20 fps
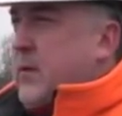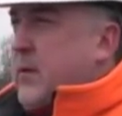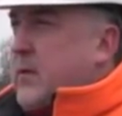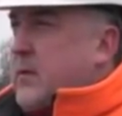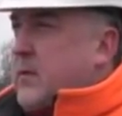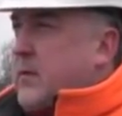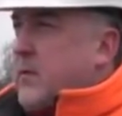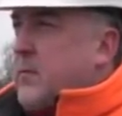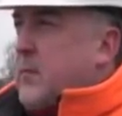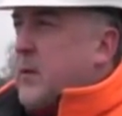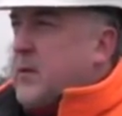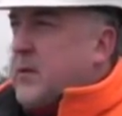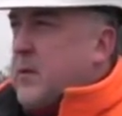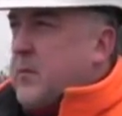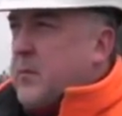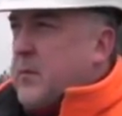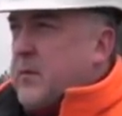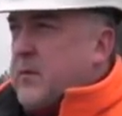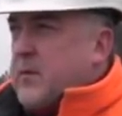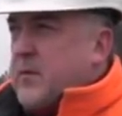są maszyny, ponieważ
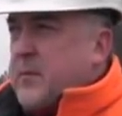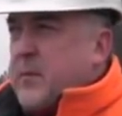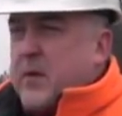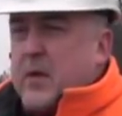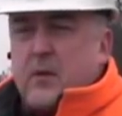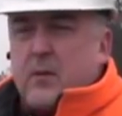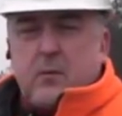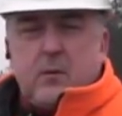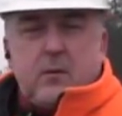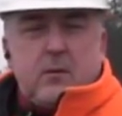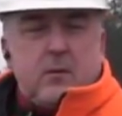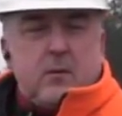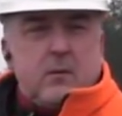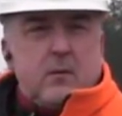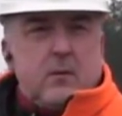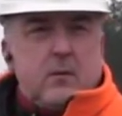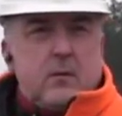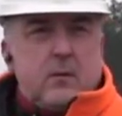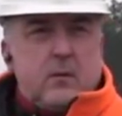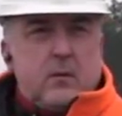zbieramy
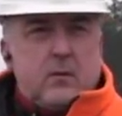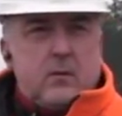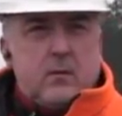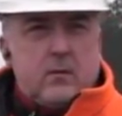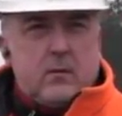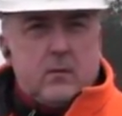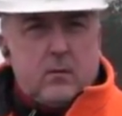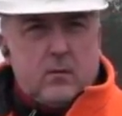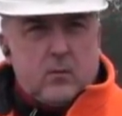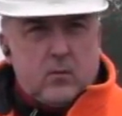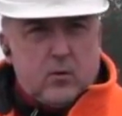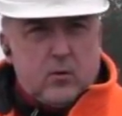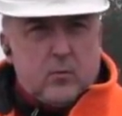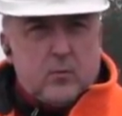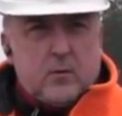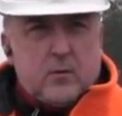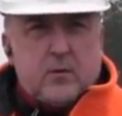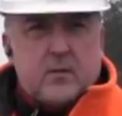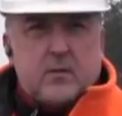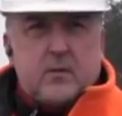
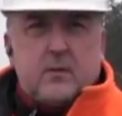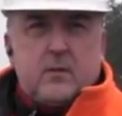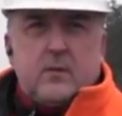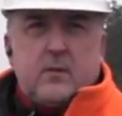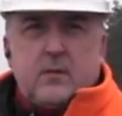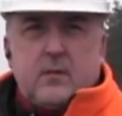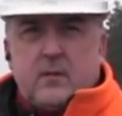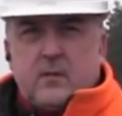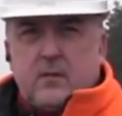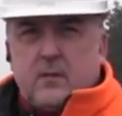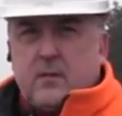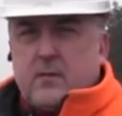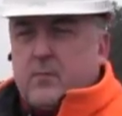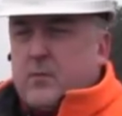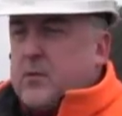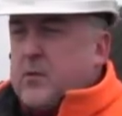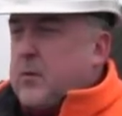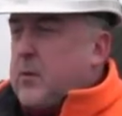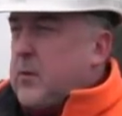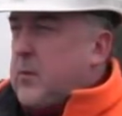humus z
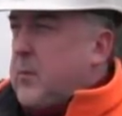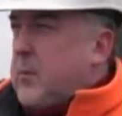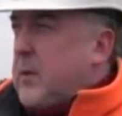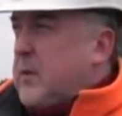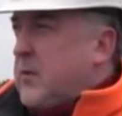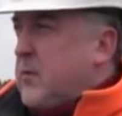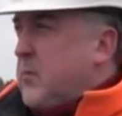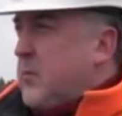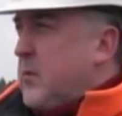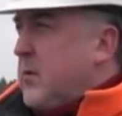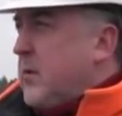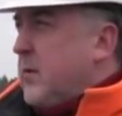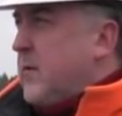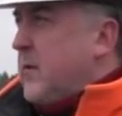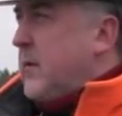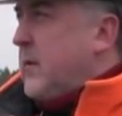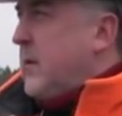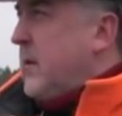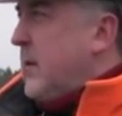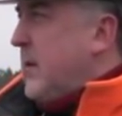przyszłego placu budowy.
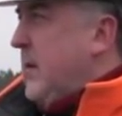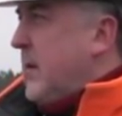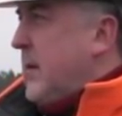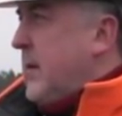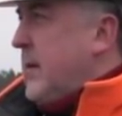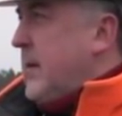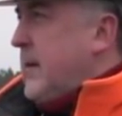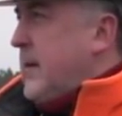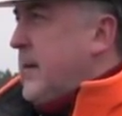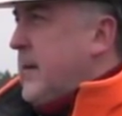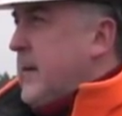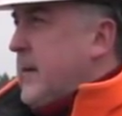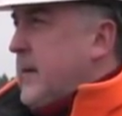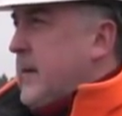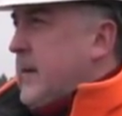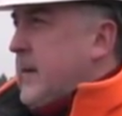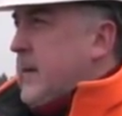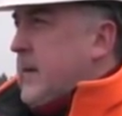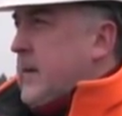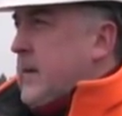
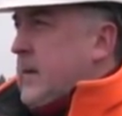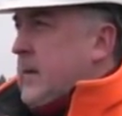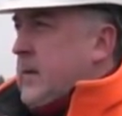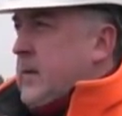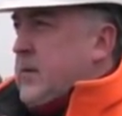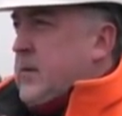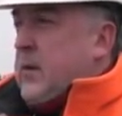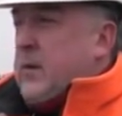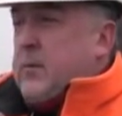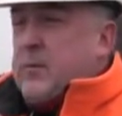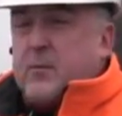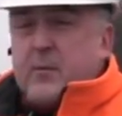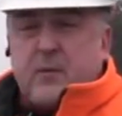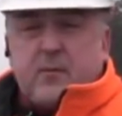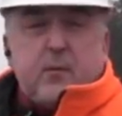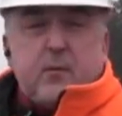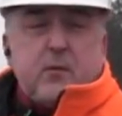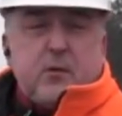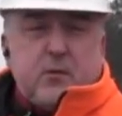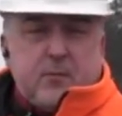Chcielibyśmy
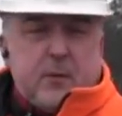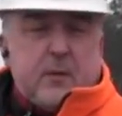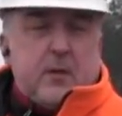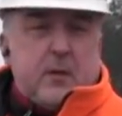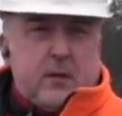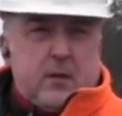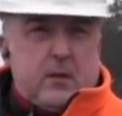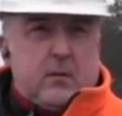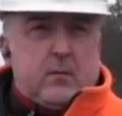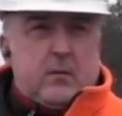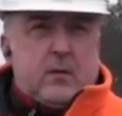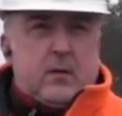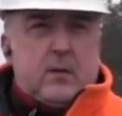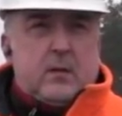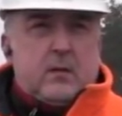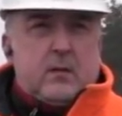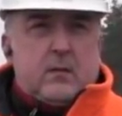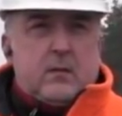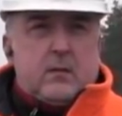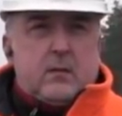zwozić materiał, tak?
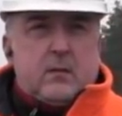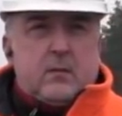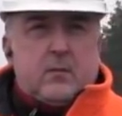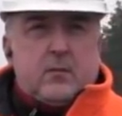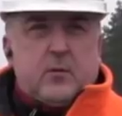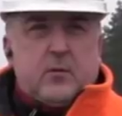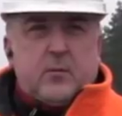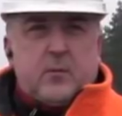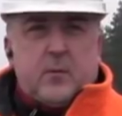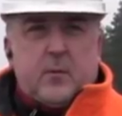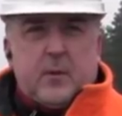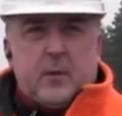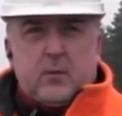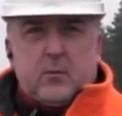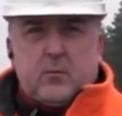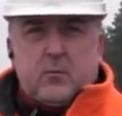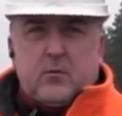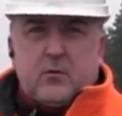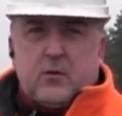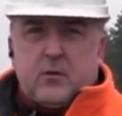Żeby już pomalutku
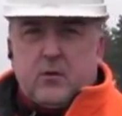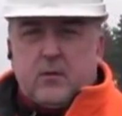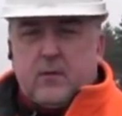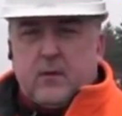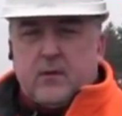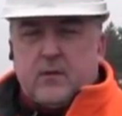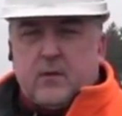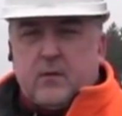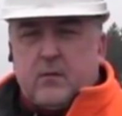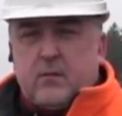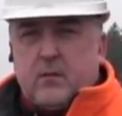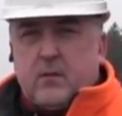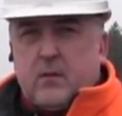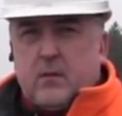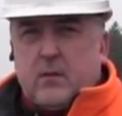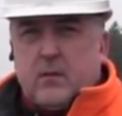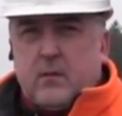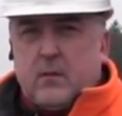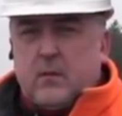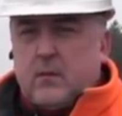szykować się
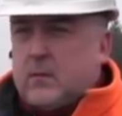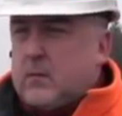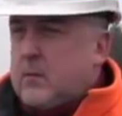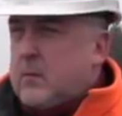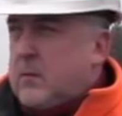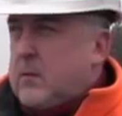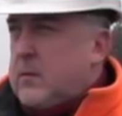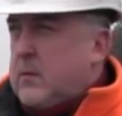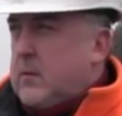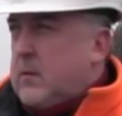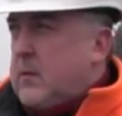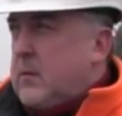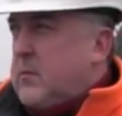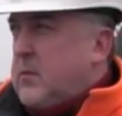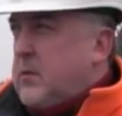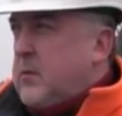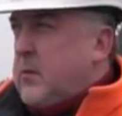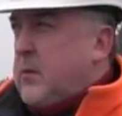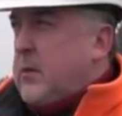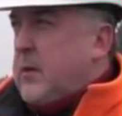do y,
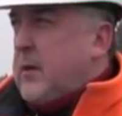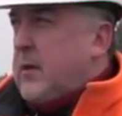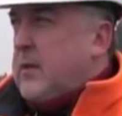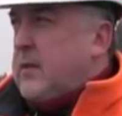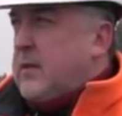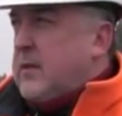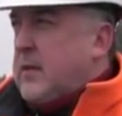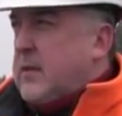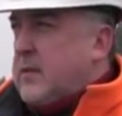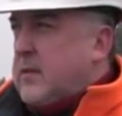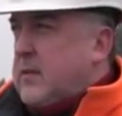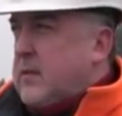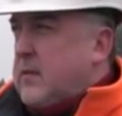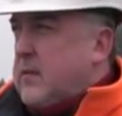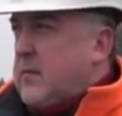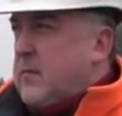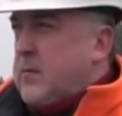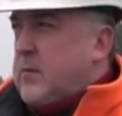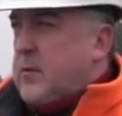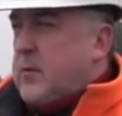przyszłej realizacji. W
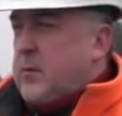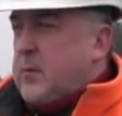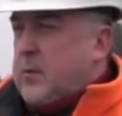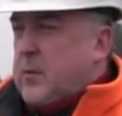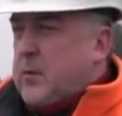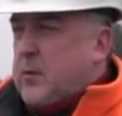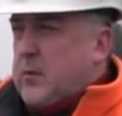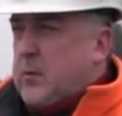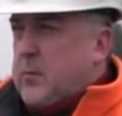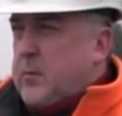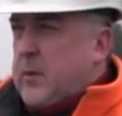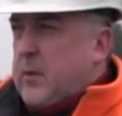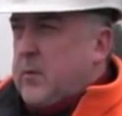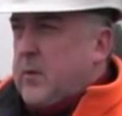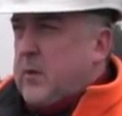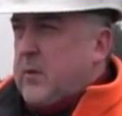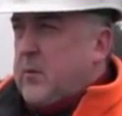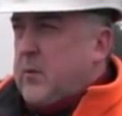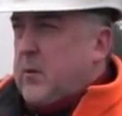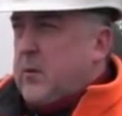przyszłym tygodniu planujemy
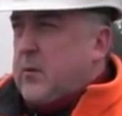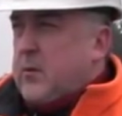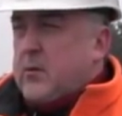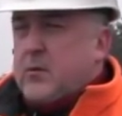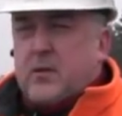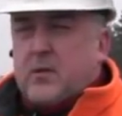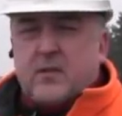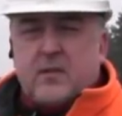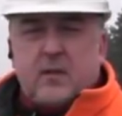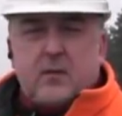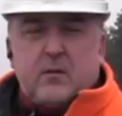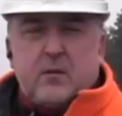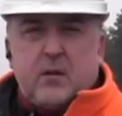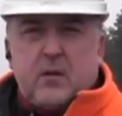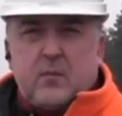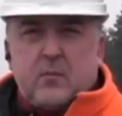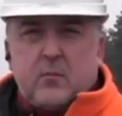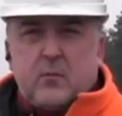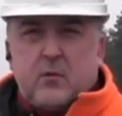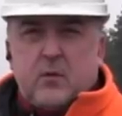ogrodzić cały teren
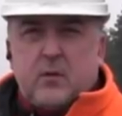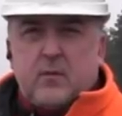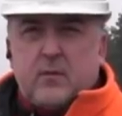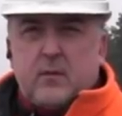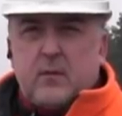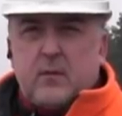budowy,